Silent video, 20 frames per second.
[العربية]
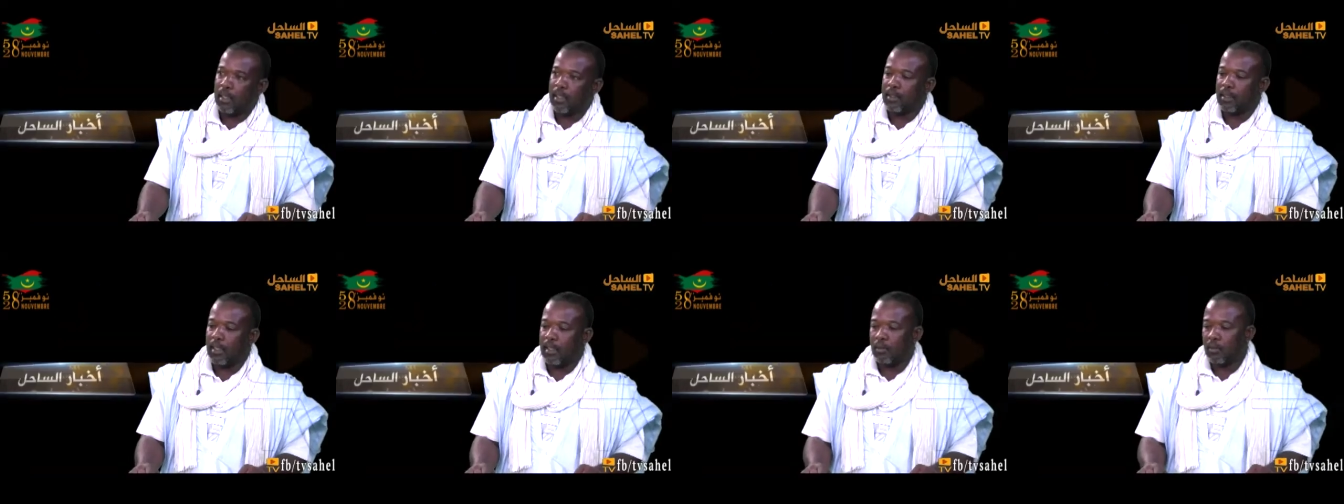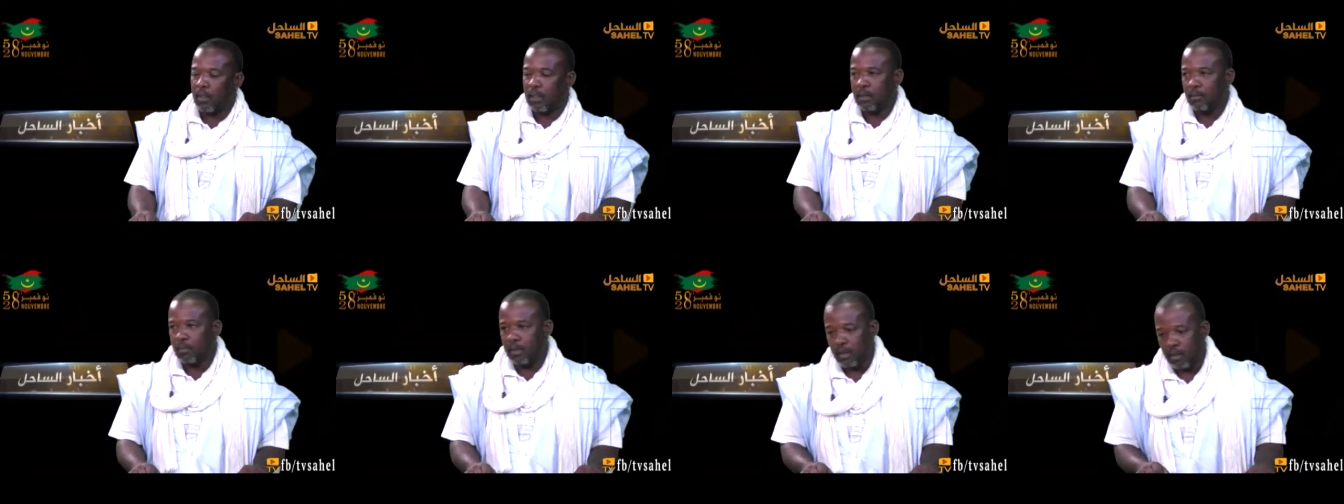اداء
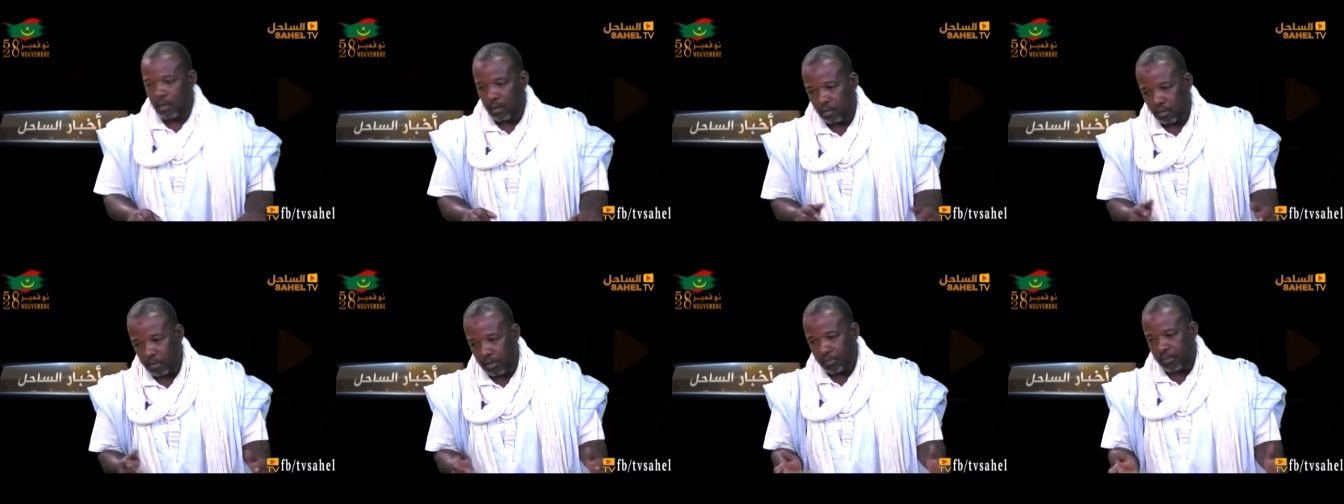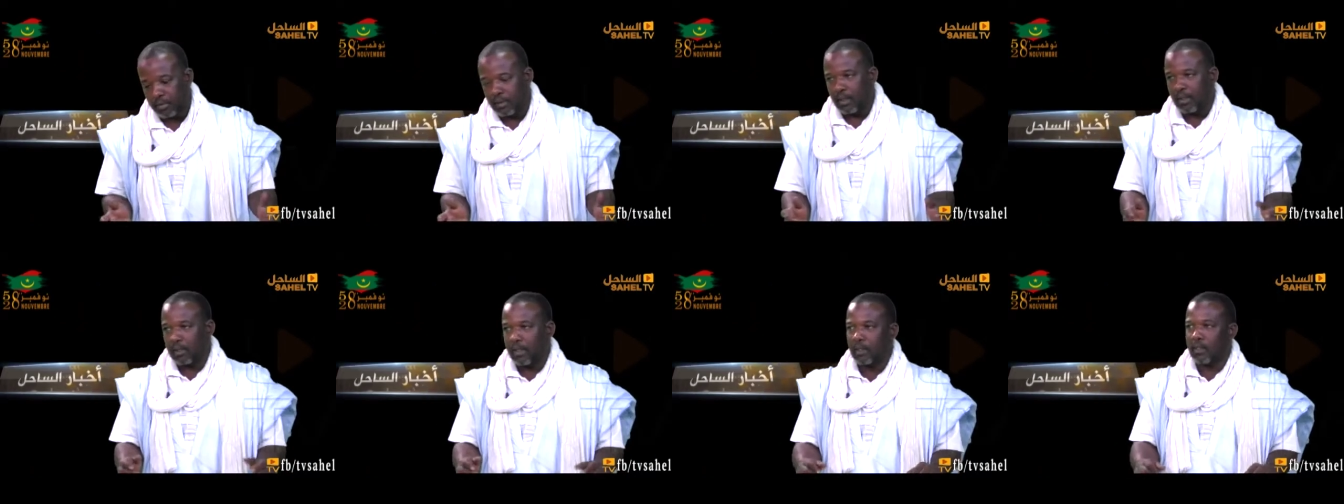المعلم لانه
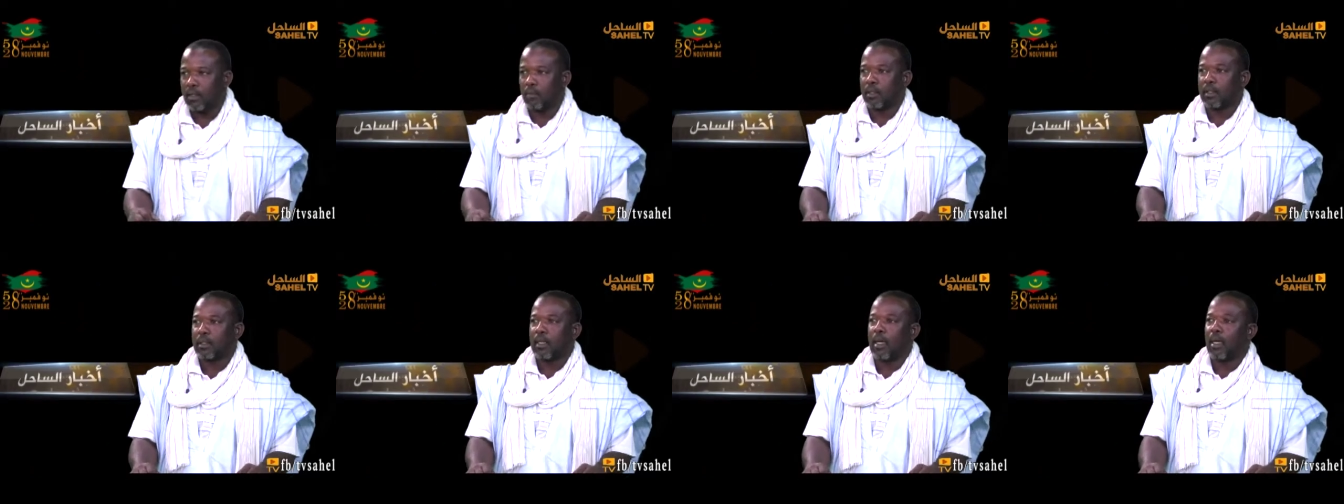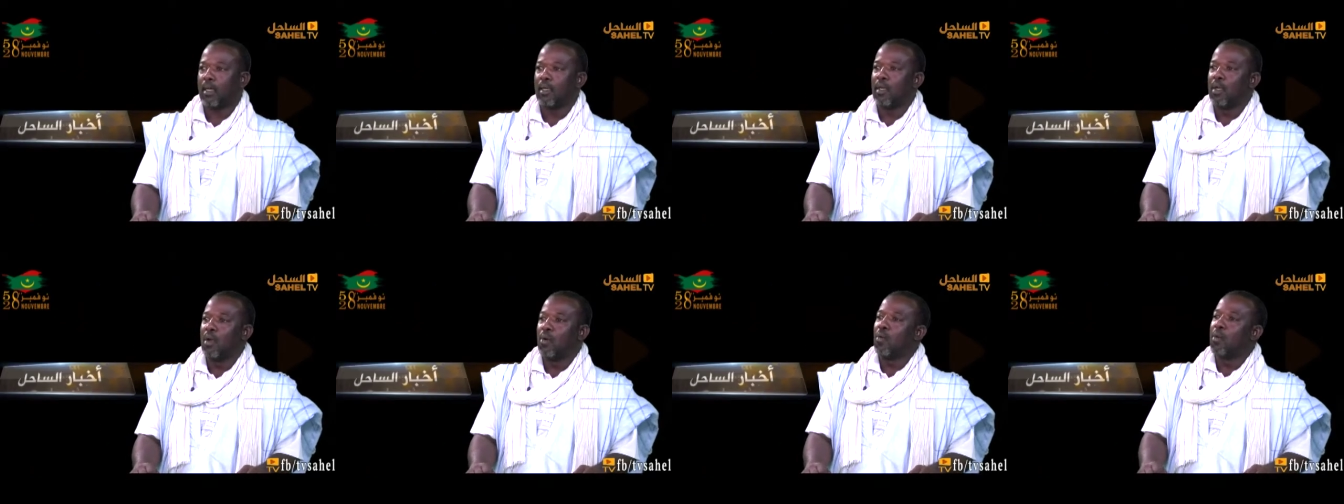نفسيا ليس مرتاحا
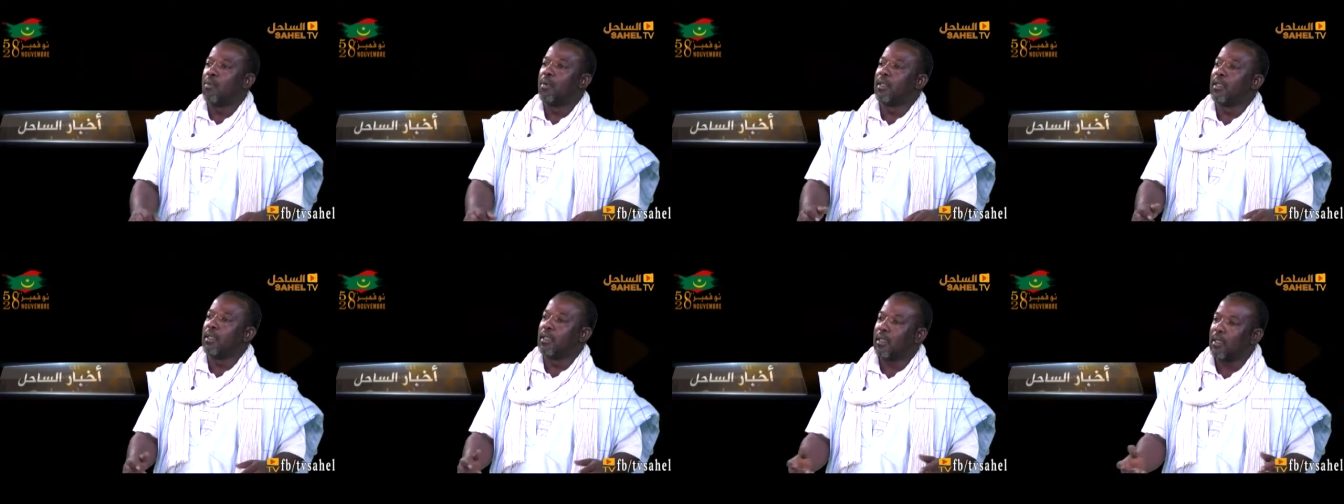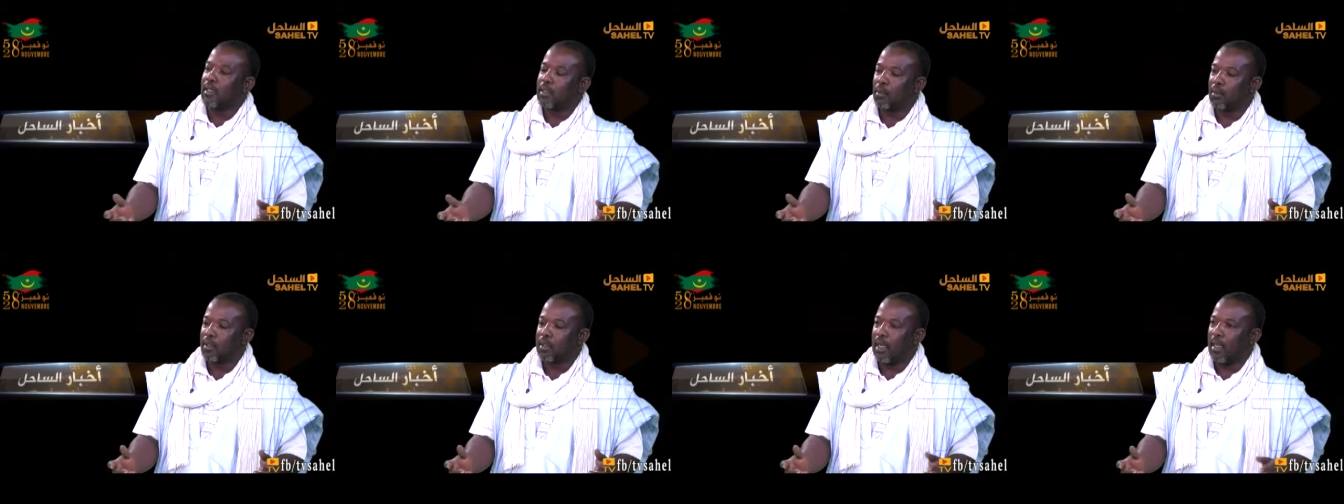وبدنيا
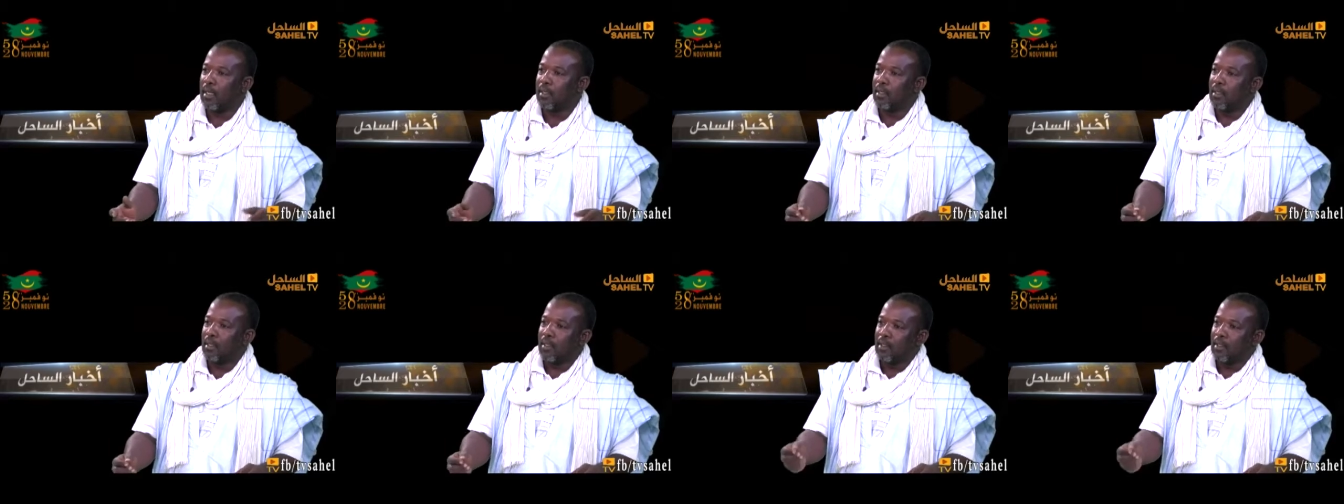ليس مرتاحا